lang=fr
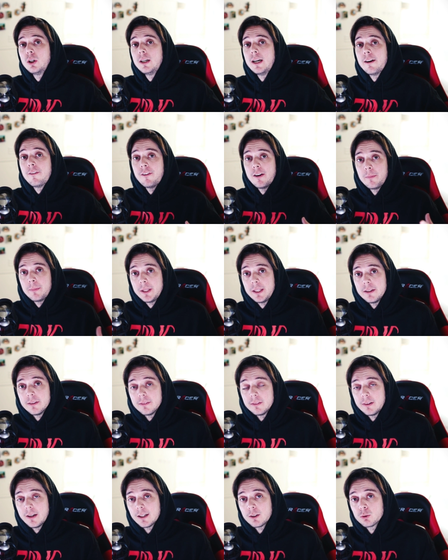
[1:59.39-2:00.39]
la famille,
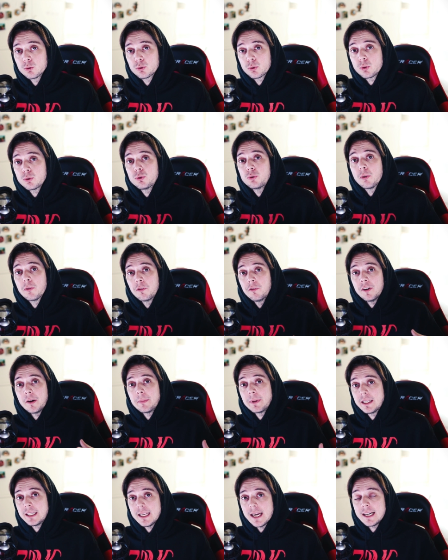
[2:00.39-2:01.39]
la construction
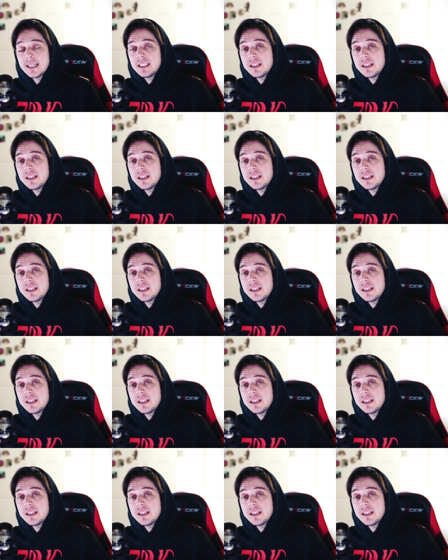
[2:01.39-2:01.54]
familiale,